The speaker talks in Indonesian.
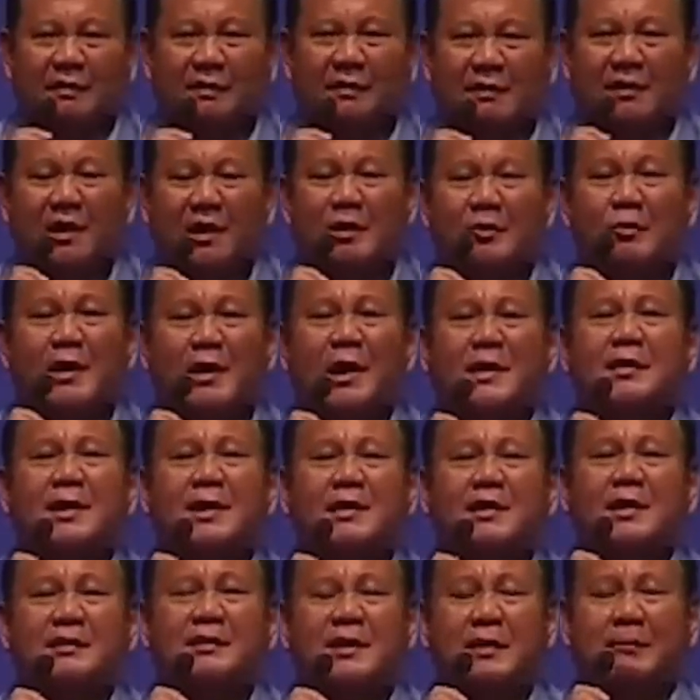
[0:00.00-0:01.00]
Kalau
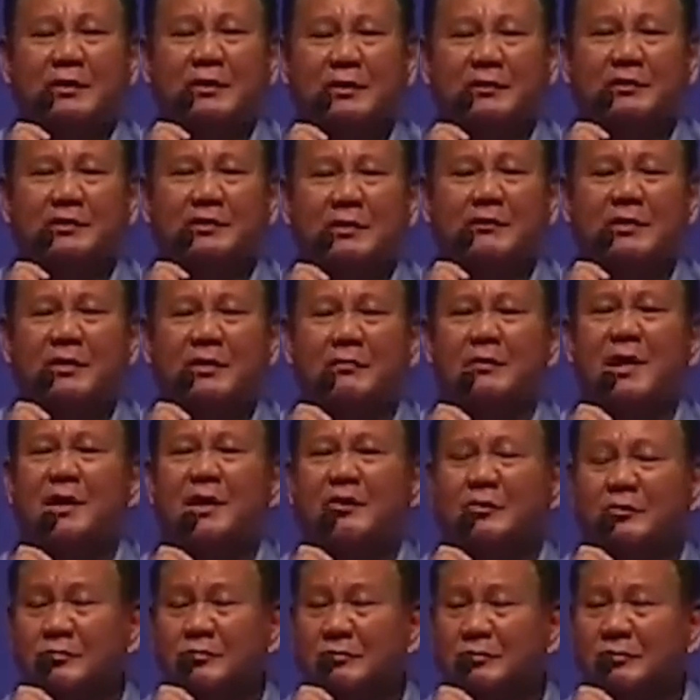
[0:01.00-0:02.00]
ada yang dapat teman
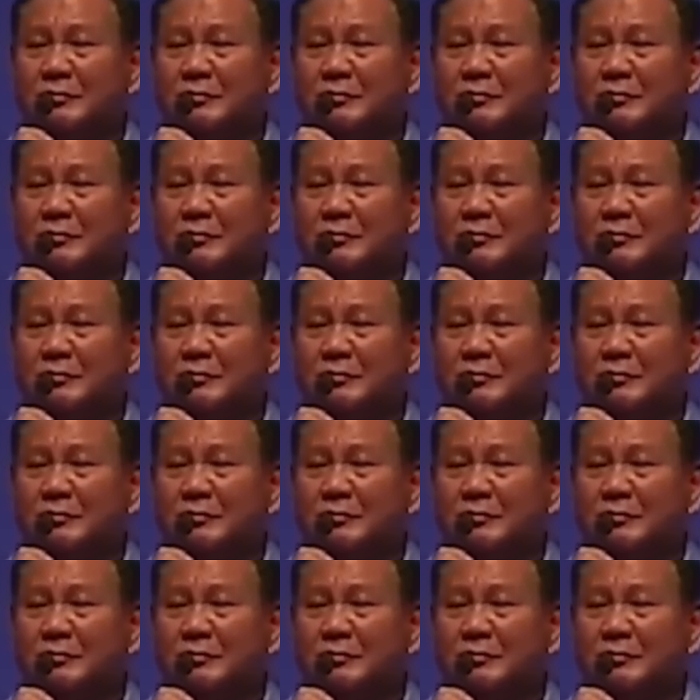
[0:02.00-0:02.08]
baru,